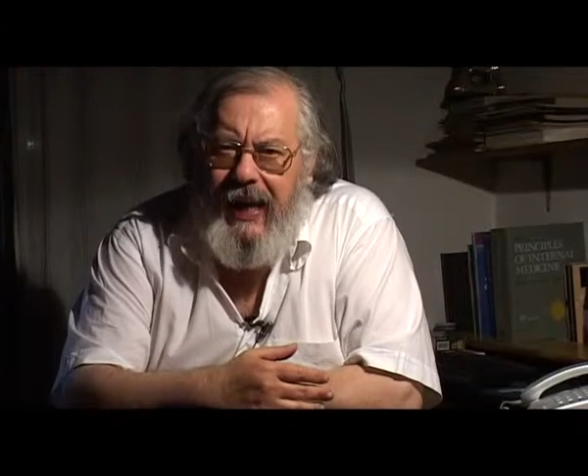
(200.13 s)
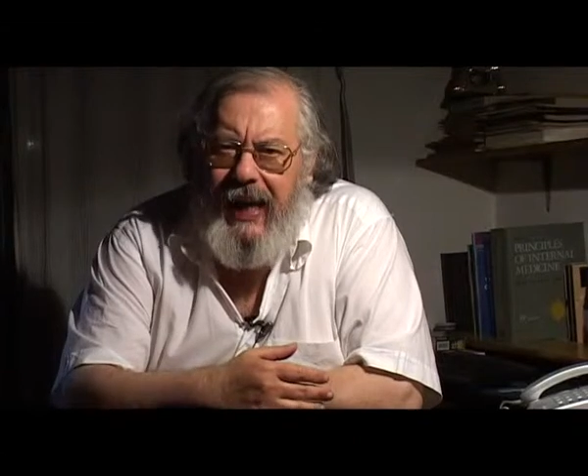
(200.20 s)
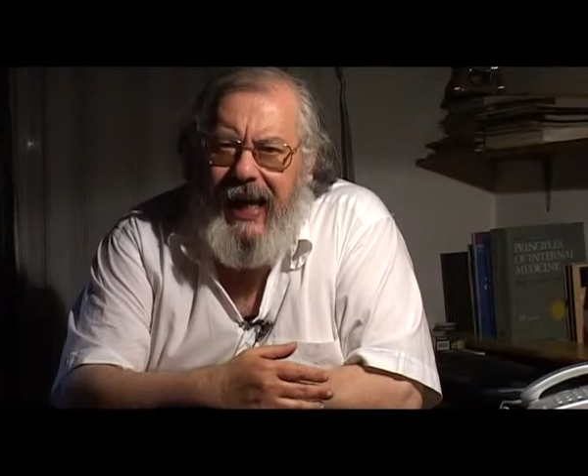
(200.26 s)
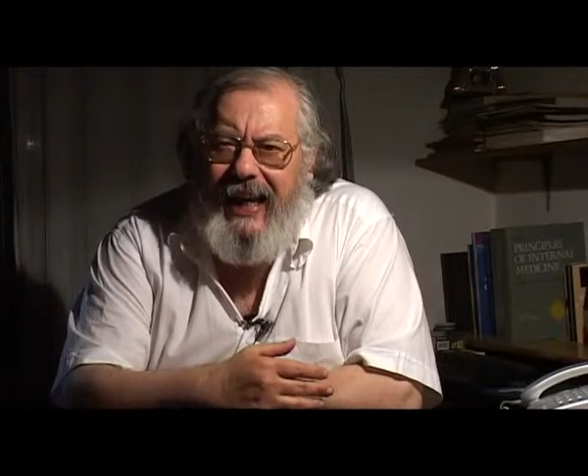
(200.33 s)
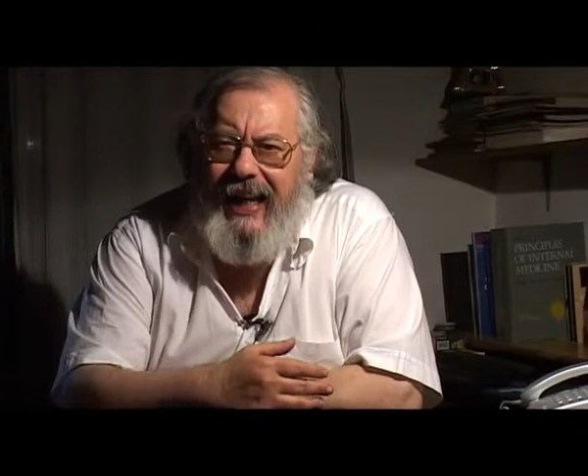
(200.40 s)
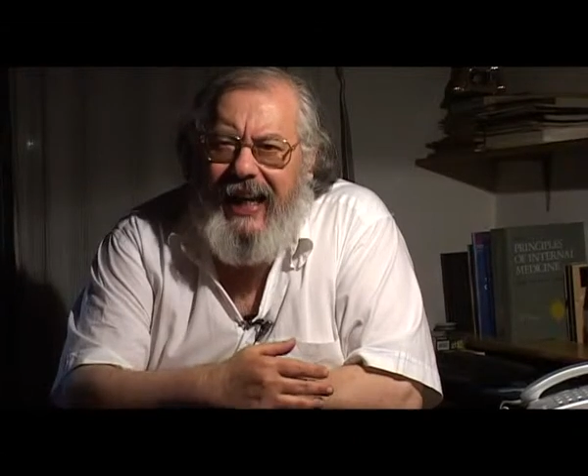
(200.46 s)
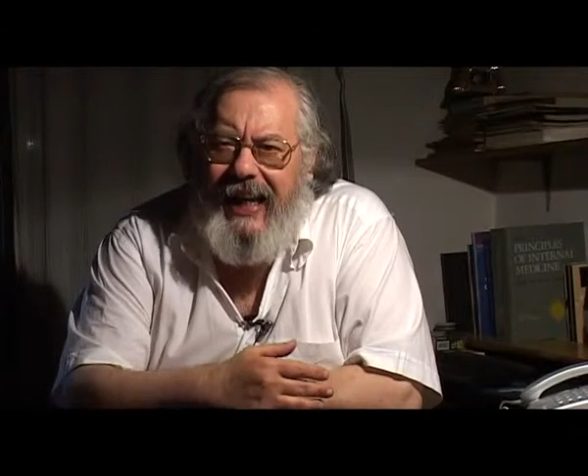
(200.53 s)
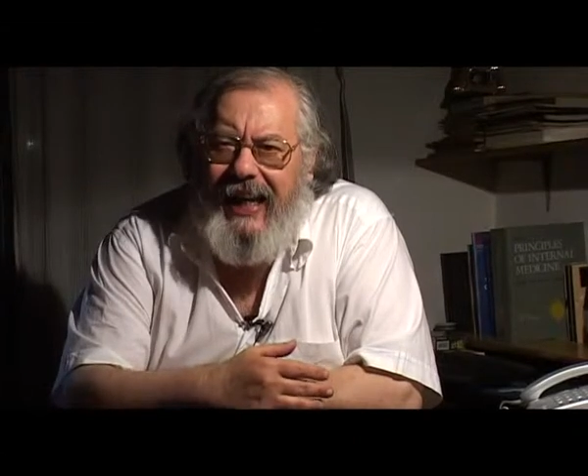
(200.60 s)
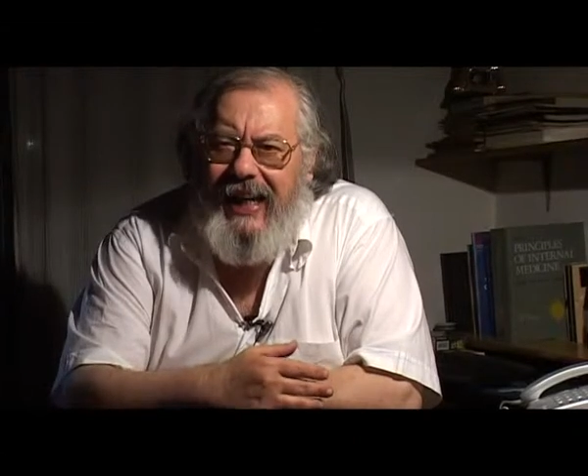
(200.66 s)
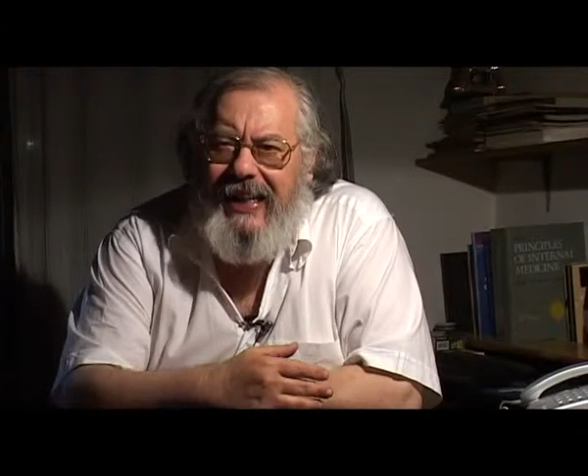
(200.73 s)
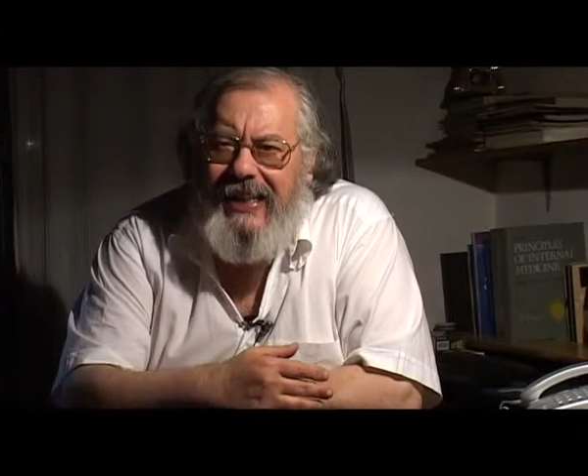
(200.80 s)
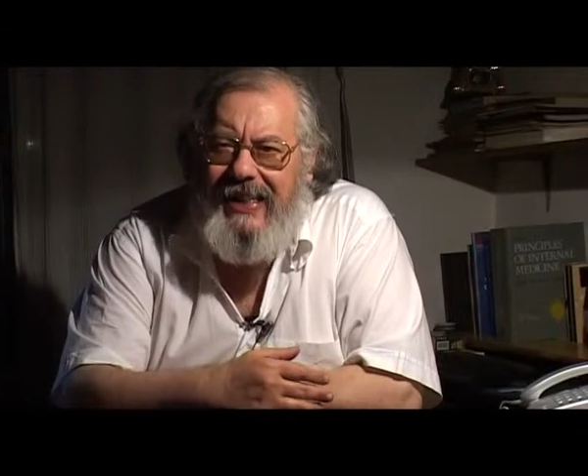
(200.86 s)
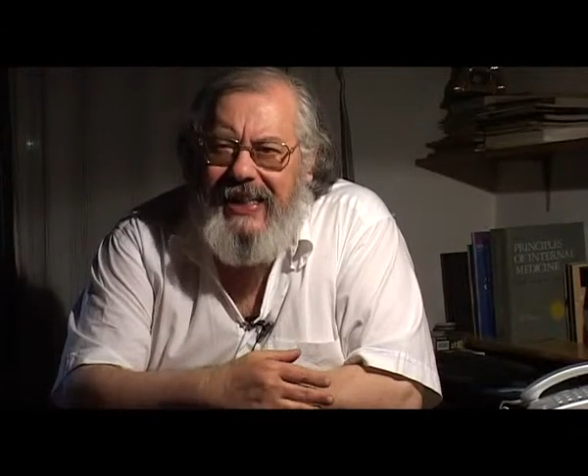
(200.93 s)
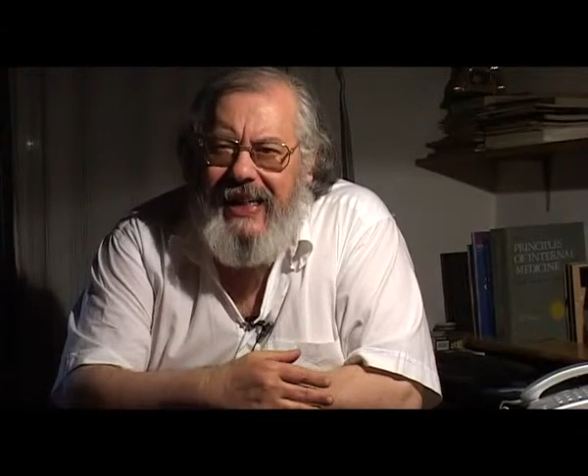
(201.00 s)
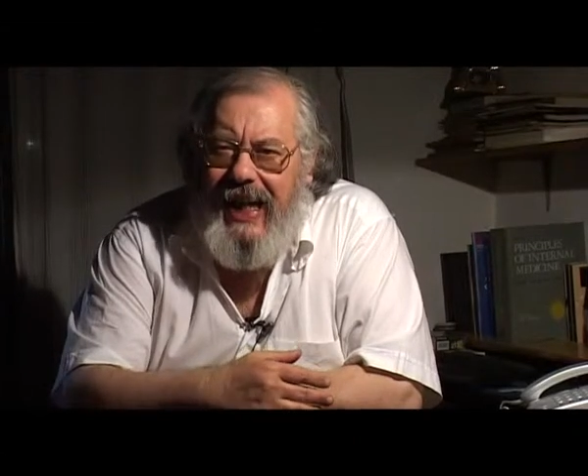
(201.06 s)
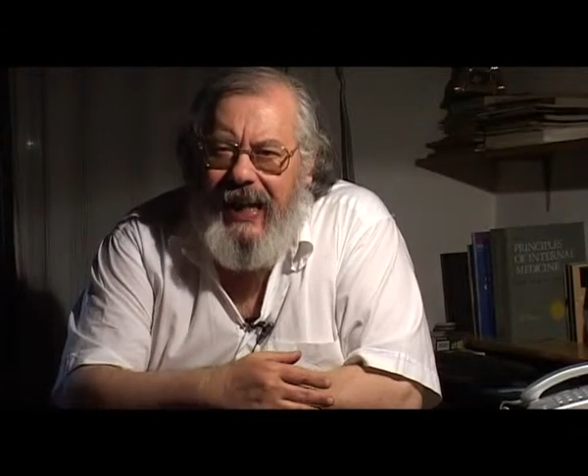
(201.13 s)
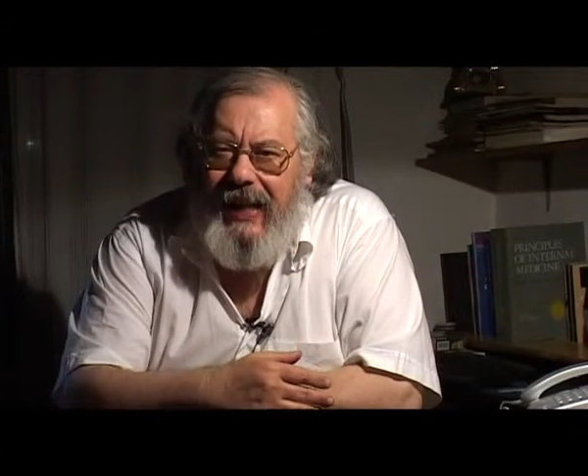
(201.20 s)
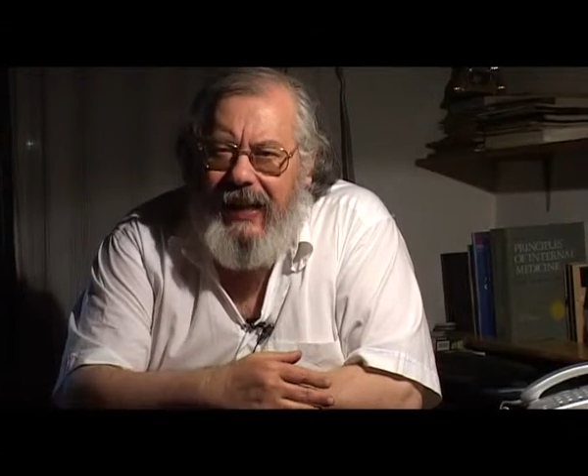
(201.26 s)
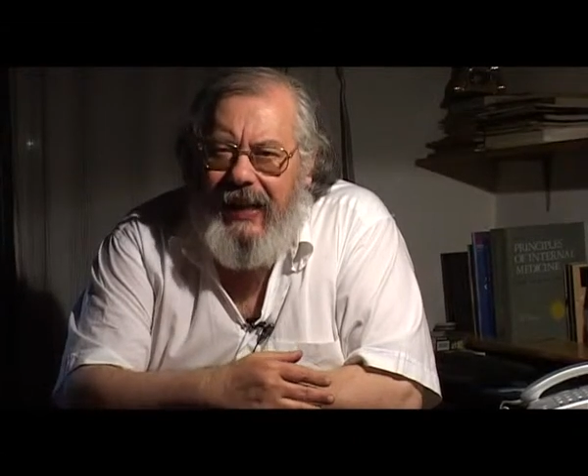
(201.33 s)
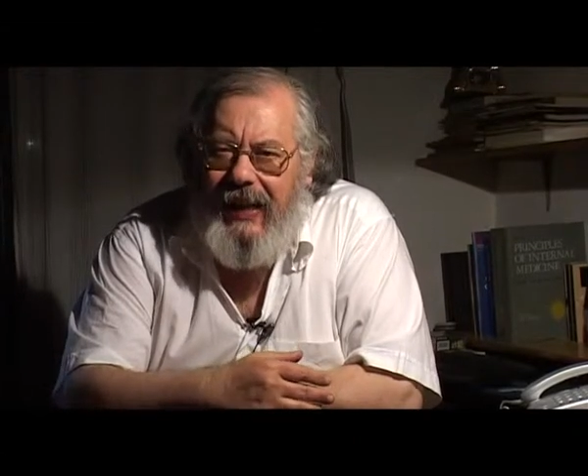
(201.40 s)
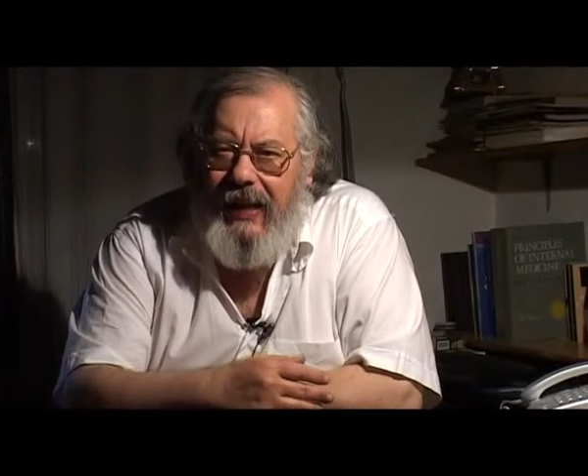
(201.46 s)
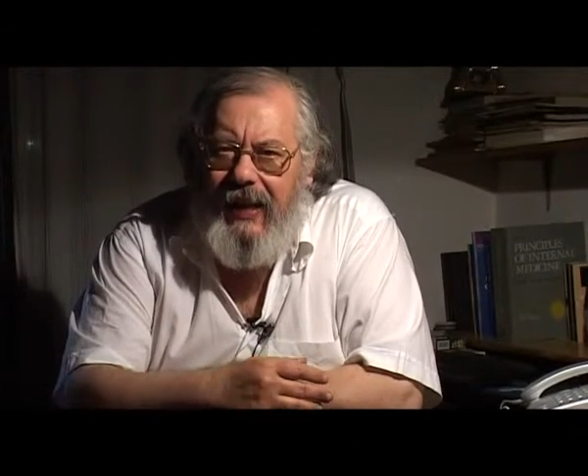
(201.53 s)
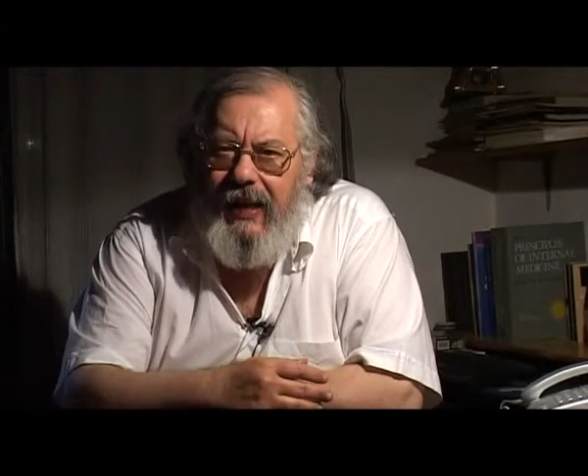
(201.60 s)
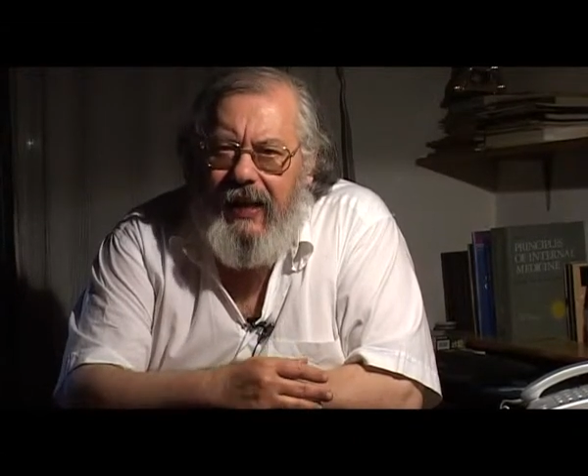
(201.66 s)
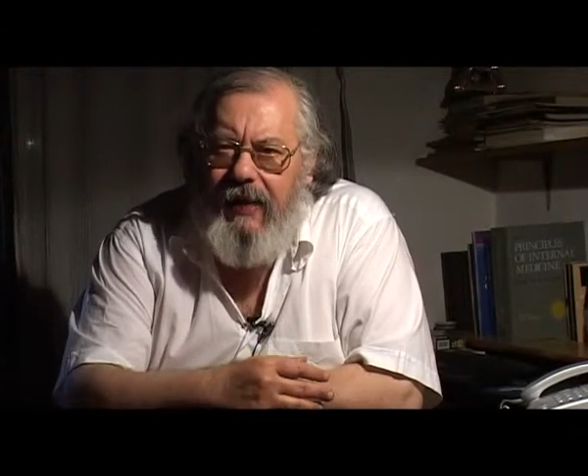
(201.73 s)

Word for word: a canalizzarli